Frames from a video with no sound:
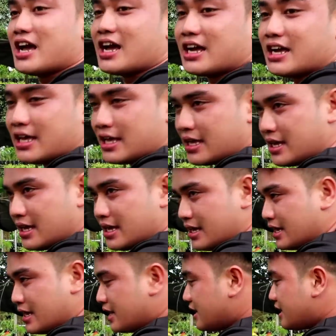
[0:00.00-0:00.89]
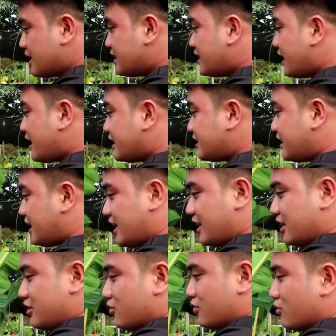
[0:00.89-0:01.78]
ng
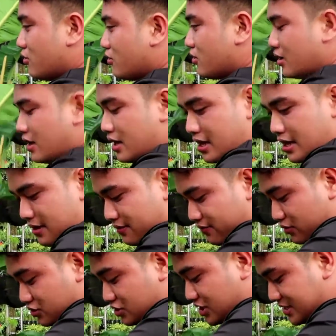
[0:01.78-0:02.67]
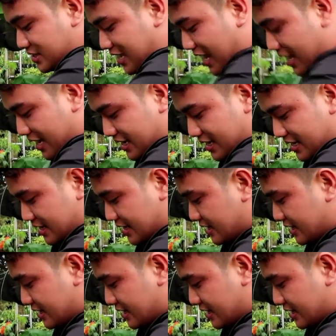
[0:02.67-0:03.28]
lightin yung fungicide.